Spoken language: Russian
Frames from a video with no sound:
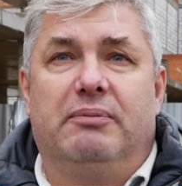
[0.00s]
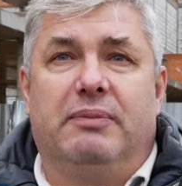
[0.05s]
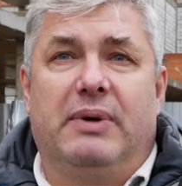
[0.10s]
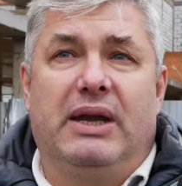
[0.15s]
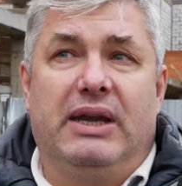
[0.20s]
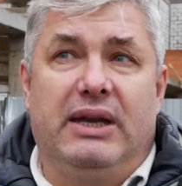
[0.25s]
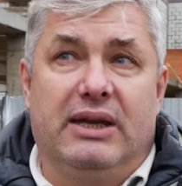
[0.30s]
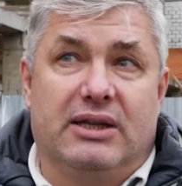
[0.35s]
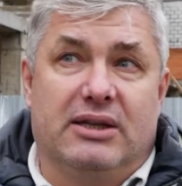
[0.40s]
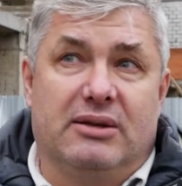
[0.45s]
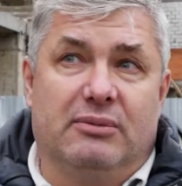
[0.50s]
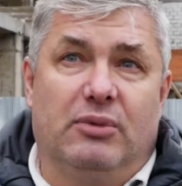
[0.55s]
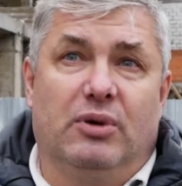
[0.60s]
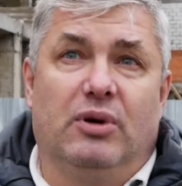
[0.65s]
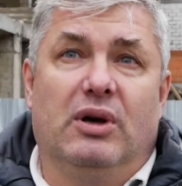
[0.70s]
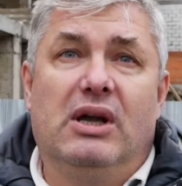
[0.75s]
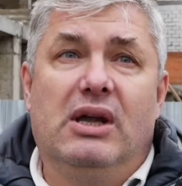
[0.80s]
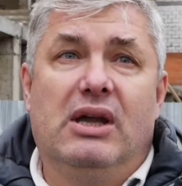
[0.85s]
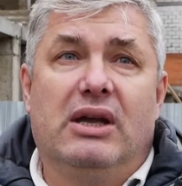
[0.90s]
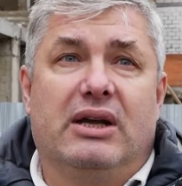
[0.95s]

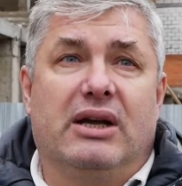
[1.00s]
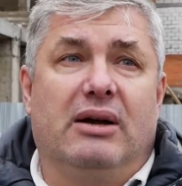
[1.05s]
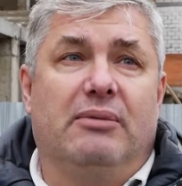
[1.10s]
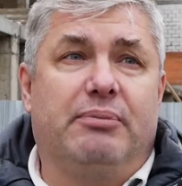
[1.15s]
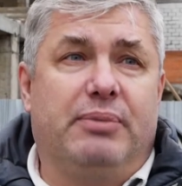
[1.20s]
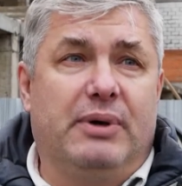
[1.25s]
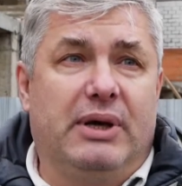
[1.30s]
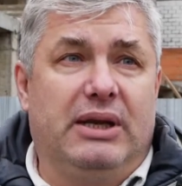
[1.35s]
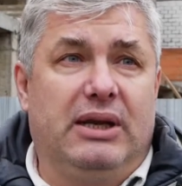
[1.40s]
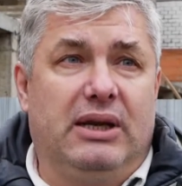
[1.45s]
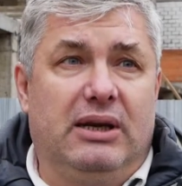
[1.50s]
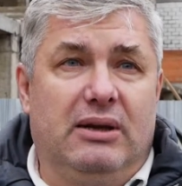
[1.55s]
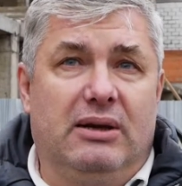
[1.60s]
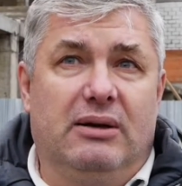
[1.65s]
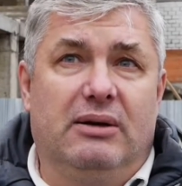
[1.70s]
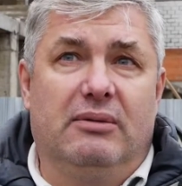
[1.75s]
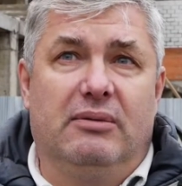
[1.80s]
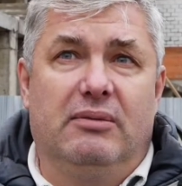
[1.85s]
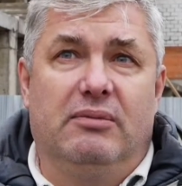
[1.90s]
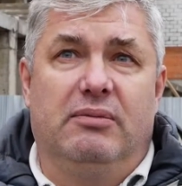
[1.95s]
Поэтому компании
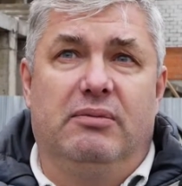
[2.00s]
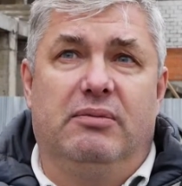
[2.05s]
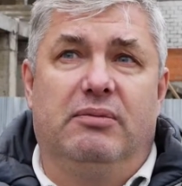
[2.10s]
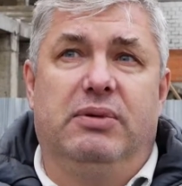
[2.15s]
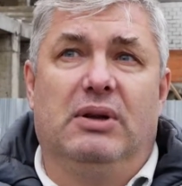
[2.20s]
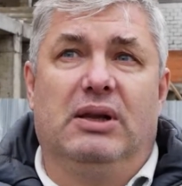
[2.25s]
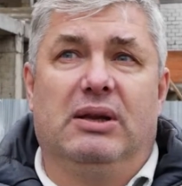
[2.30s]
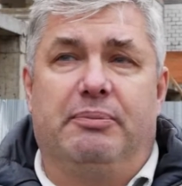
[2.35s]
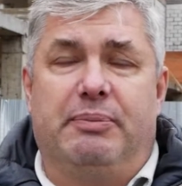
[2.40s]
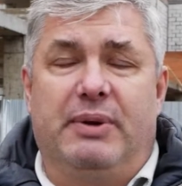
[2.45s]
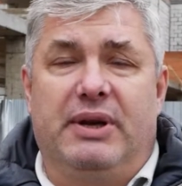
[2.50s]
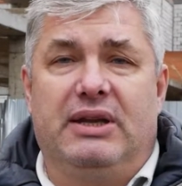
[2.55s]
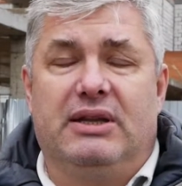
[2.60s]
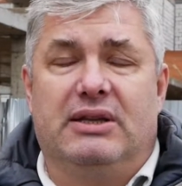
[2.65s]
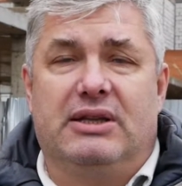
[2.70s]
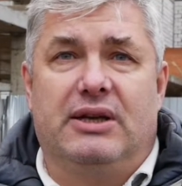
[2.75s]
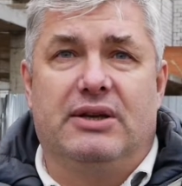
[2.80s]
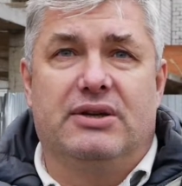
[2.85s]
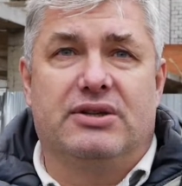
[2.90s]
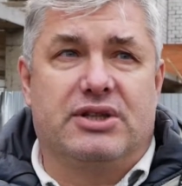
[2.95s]
э, было
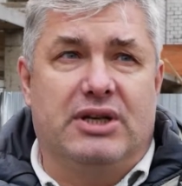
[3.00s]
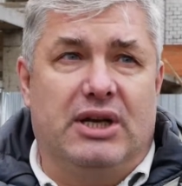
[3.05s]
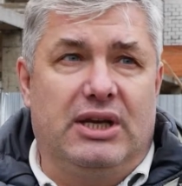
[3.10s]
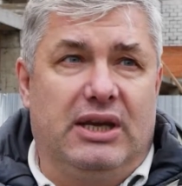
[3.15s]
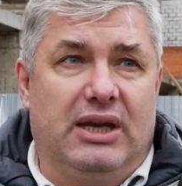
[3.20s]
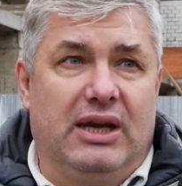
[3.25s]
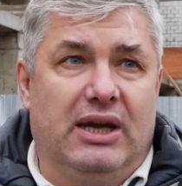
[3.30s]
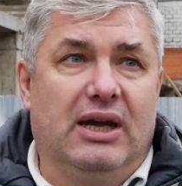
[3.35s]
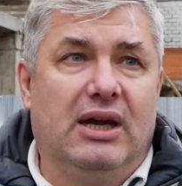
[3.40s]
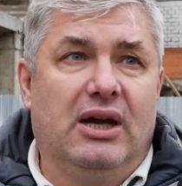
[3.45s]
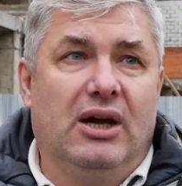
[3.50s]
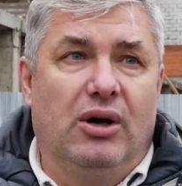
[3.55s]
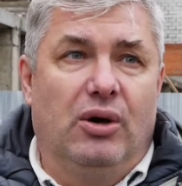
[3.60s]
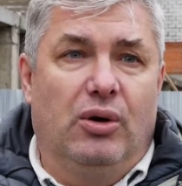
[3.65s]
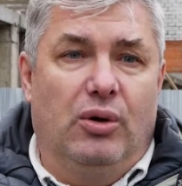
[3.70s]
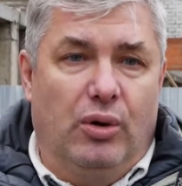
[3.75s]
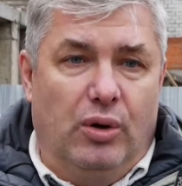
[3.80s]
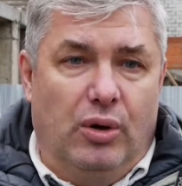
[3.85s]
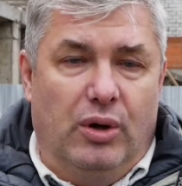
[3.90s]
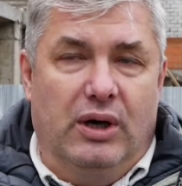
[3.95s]
принято решение
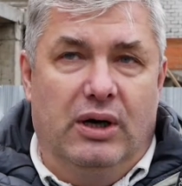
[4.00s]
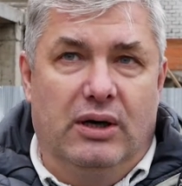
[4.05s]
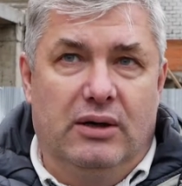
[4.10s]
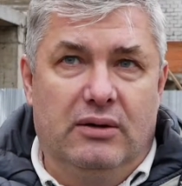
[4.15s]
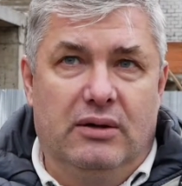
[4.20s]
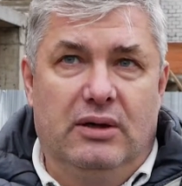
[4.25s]
о